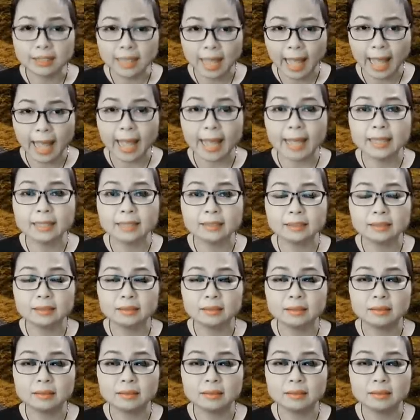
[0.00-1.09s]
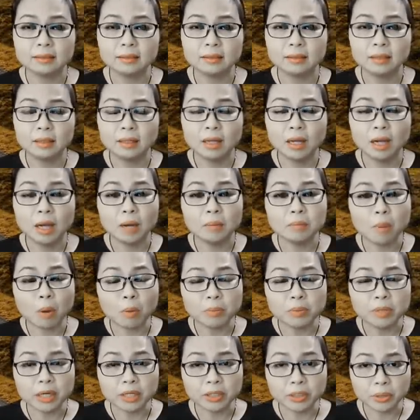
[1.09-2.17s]
thà
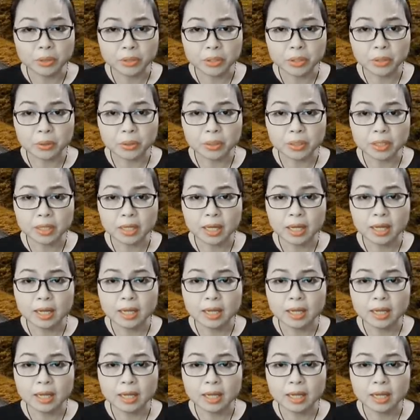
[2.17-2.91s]
Một lời nói dối